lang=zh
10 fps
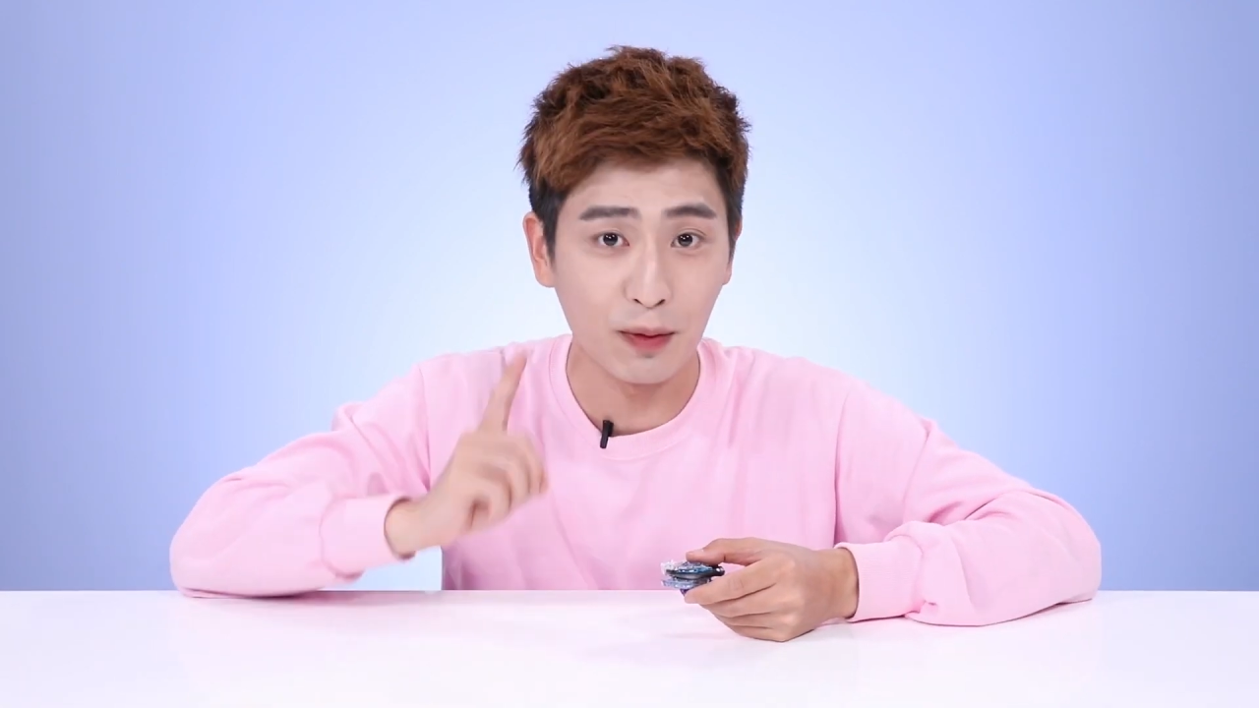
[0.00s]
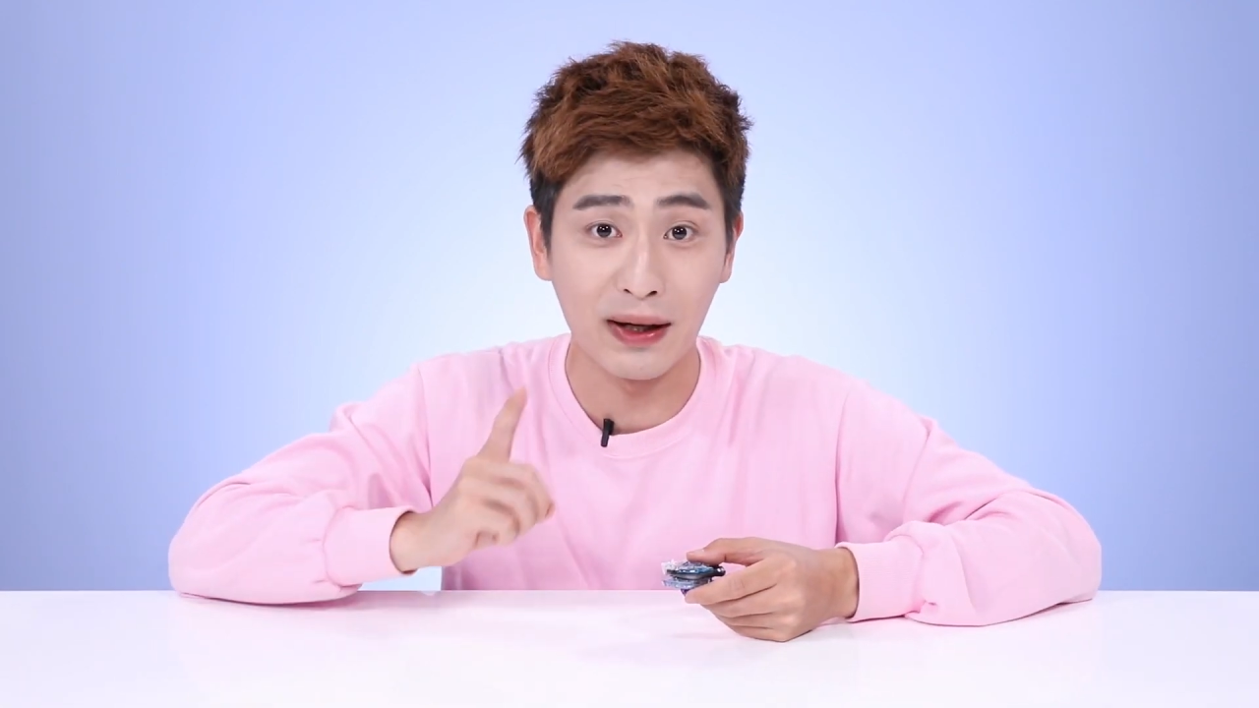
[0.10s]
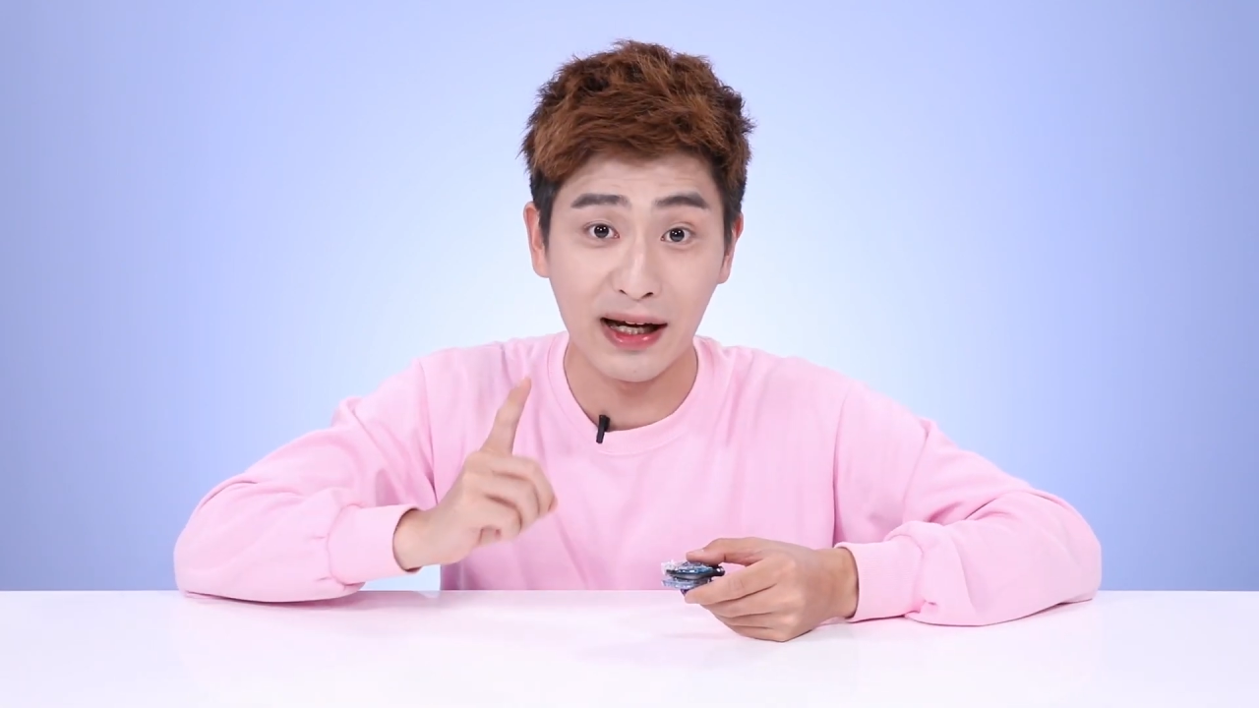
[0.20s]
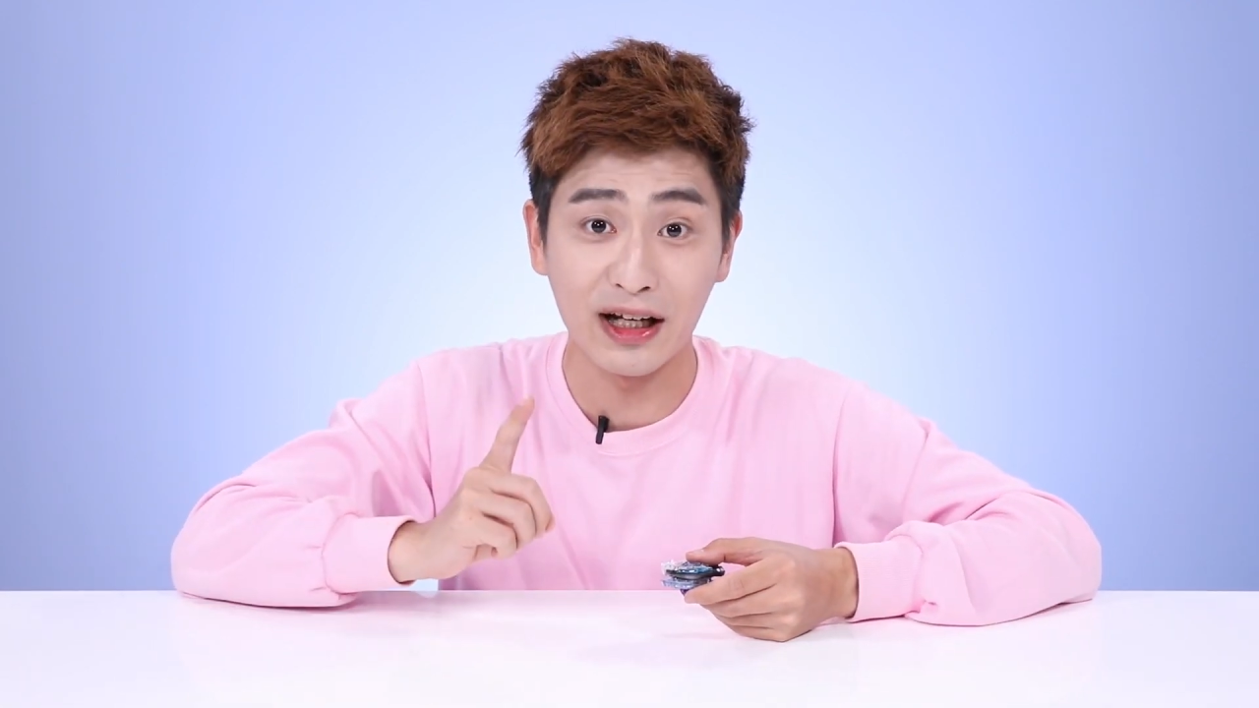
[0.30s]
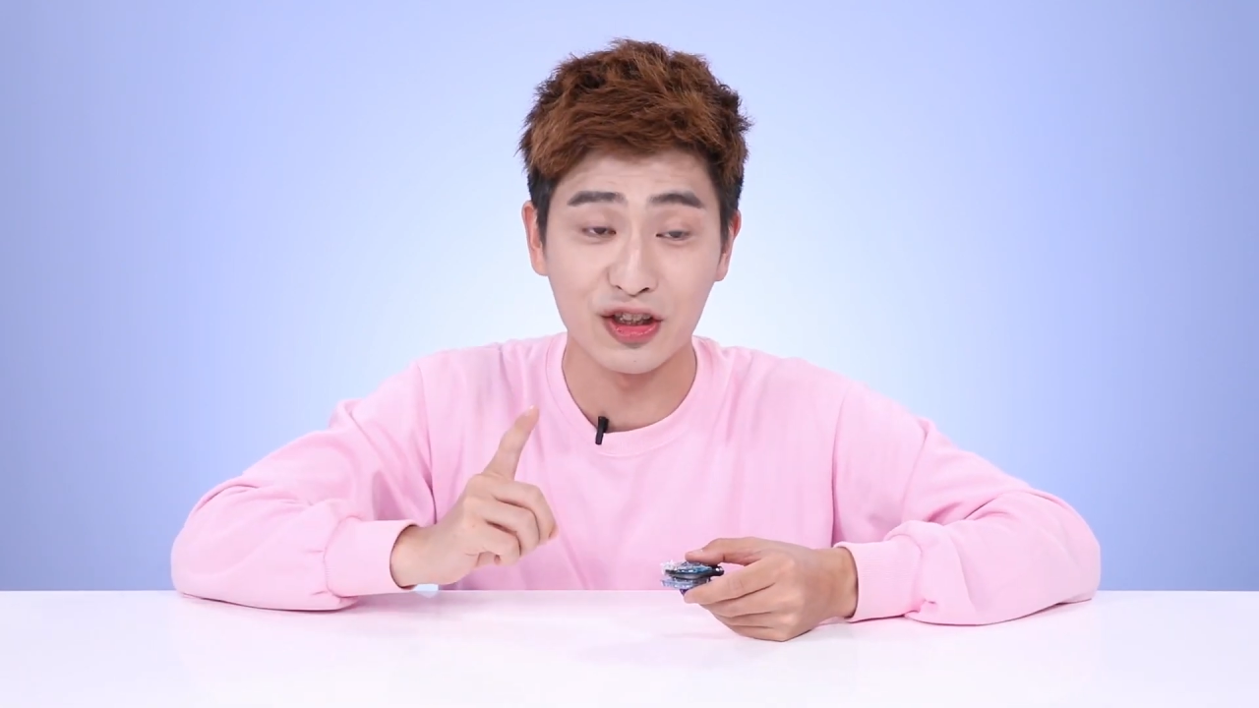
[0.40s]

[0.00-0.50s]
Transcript: 多厉